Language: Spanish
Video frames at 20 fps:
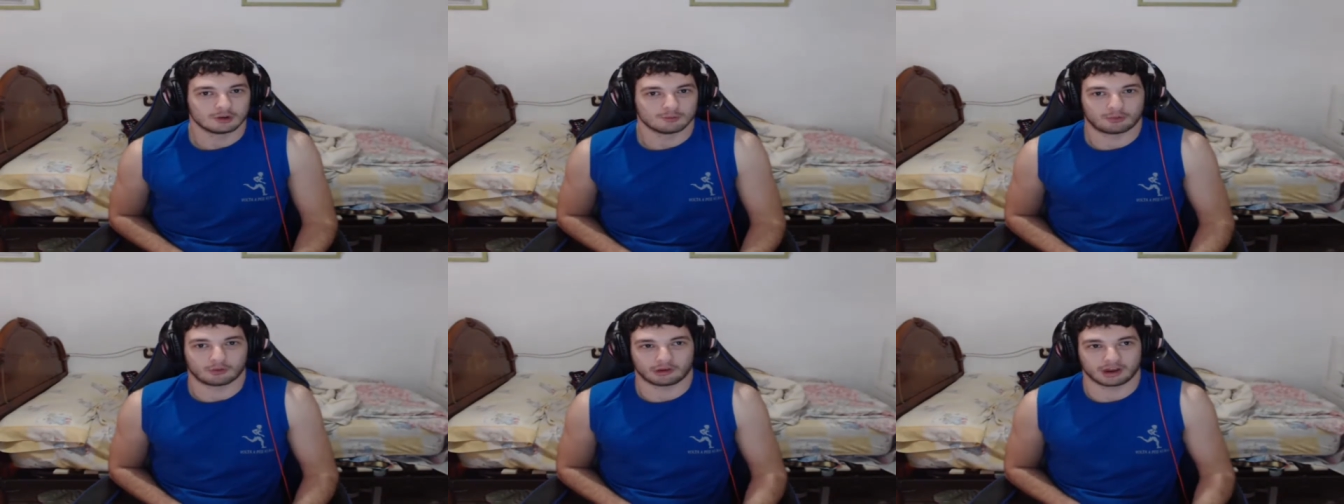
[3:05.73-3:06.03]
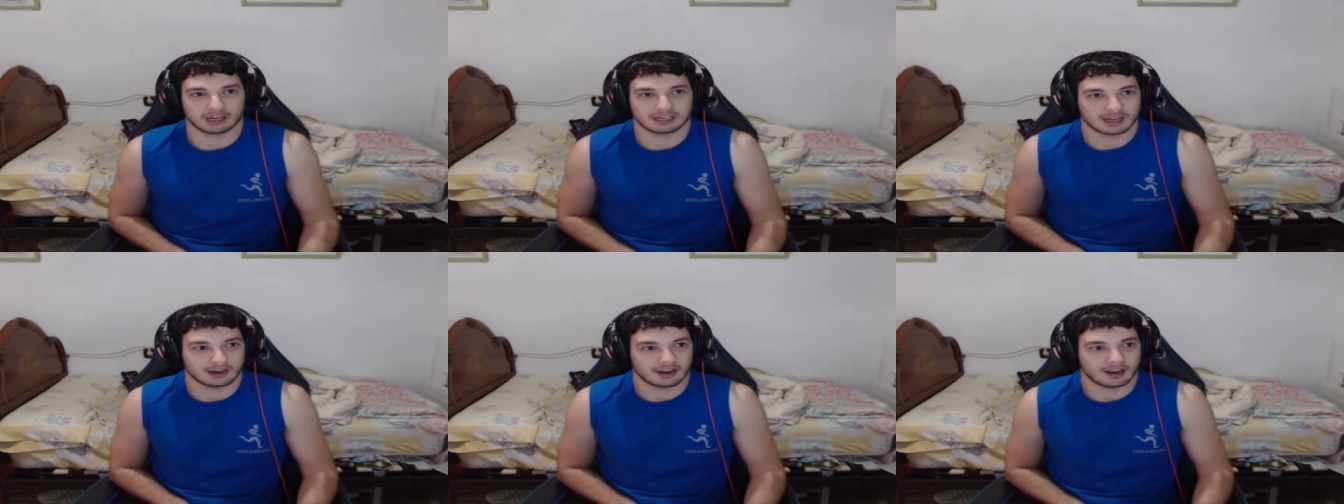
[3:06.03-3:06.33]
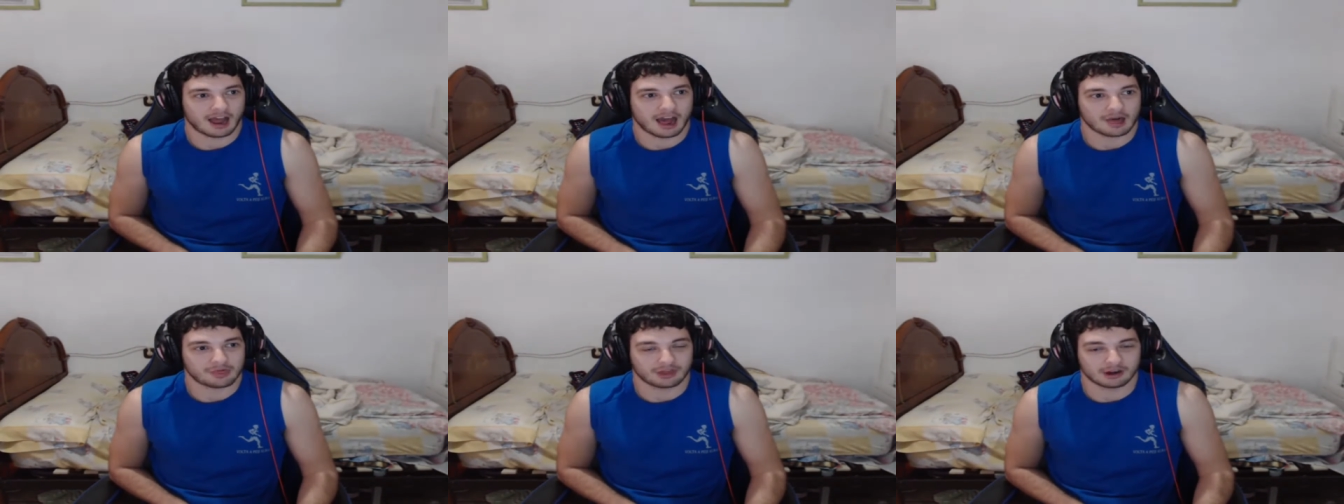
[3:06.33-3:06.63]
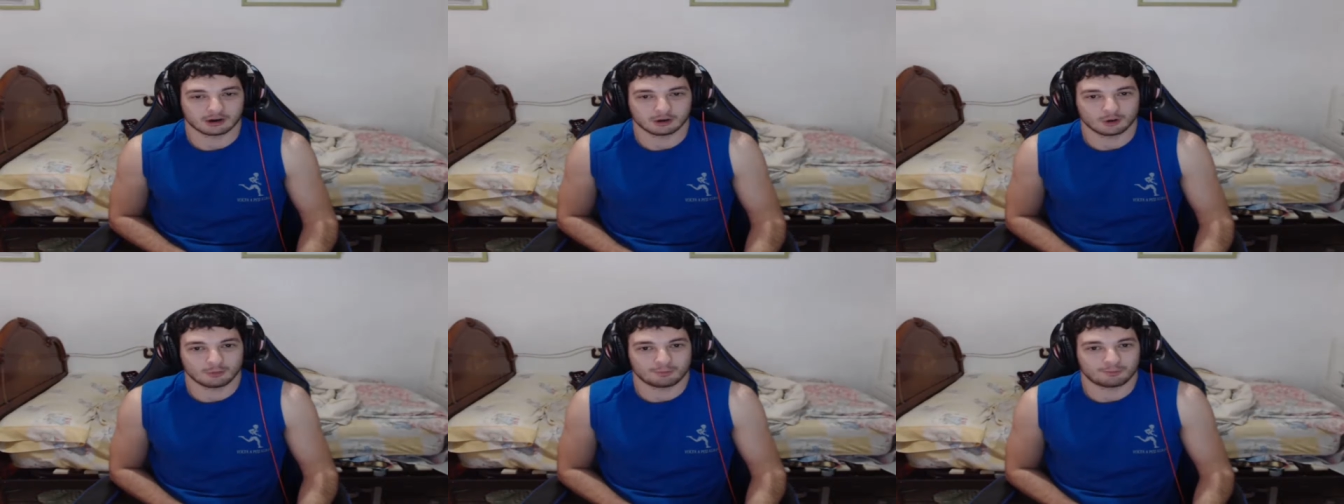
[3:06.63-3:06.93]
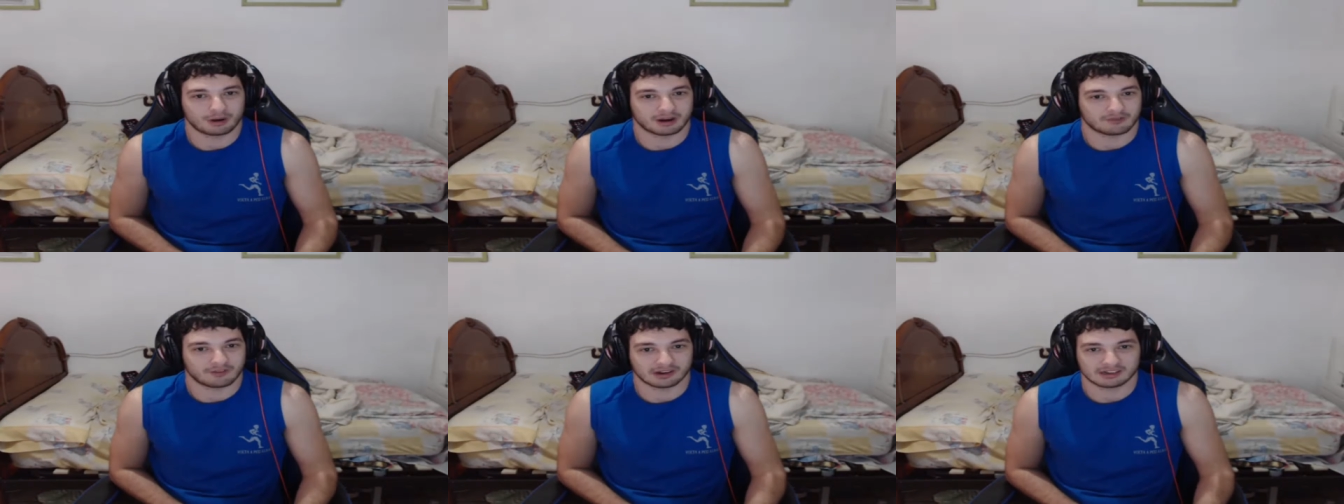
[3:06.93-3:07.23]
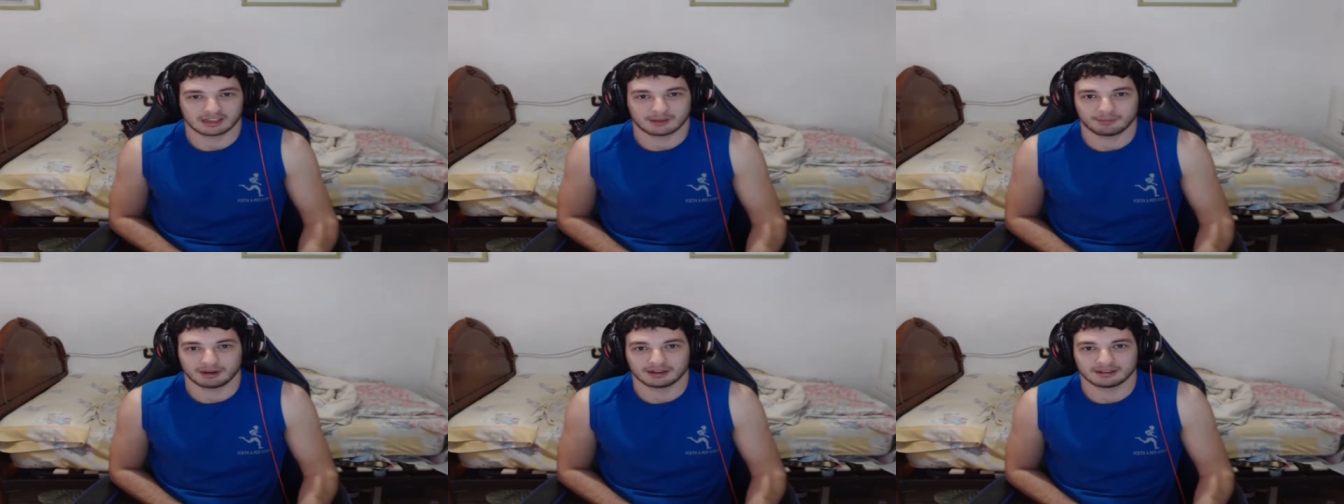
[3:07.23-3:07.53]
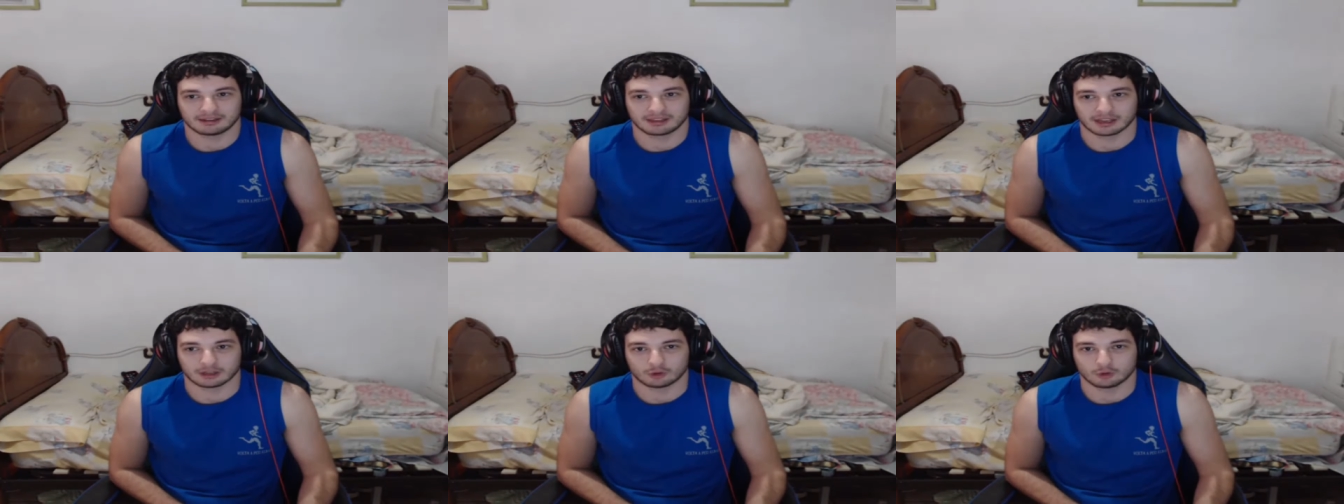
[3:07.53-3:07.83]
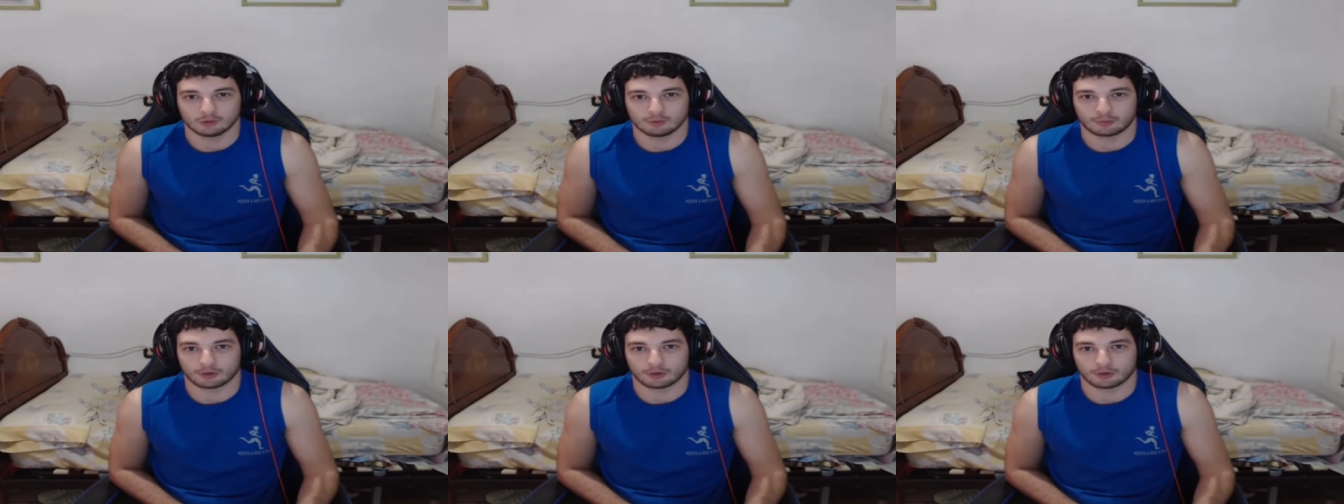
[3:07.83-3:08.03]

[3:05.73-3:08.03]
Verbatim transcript: Podrías e- hacerlo perfectamente tú,